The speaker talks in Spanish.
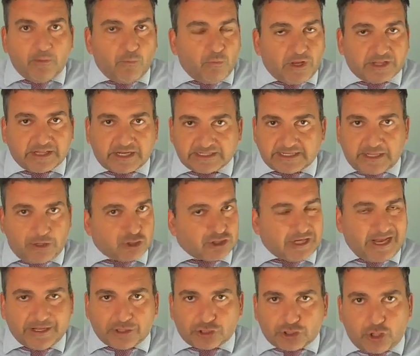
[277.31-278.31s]
Muy
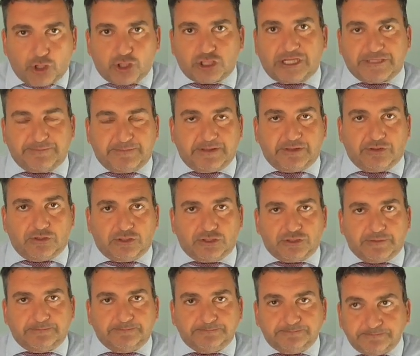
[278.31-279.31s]
atrasados en todos los
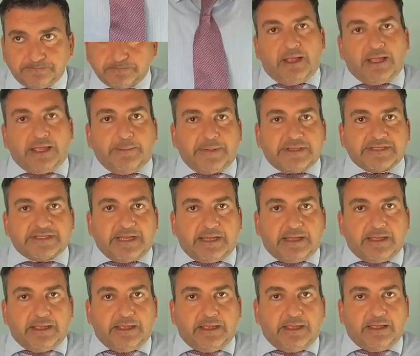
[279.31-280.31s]
aspectos. ¿Qué
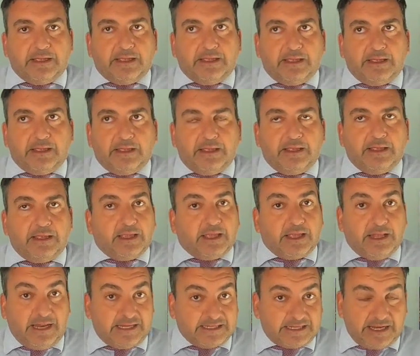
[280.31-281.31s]
pasa? Eh,
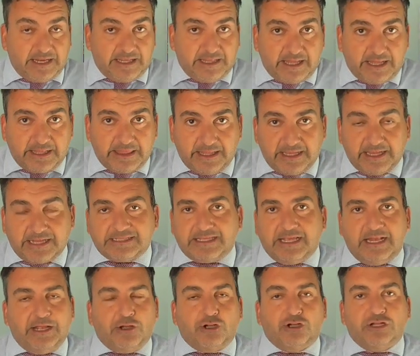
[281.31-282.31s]
que la sanidad en
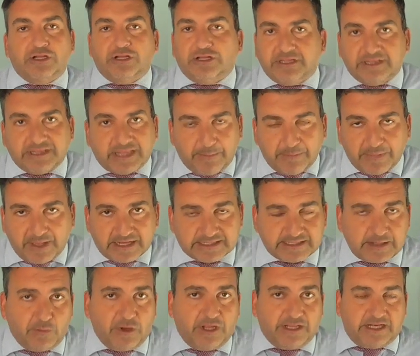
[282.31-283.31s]
Castilla y León también
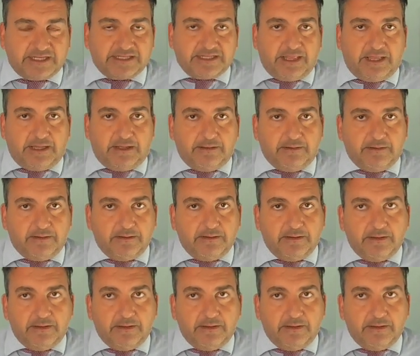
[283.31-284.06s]
está muy atrasada.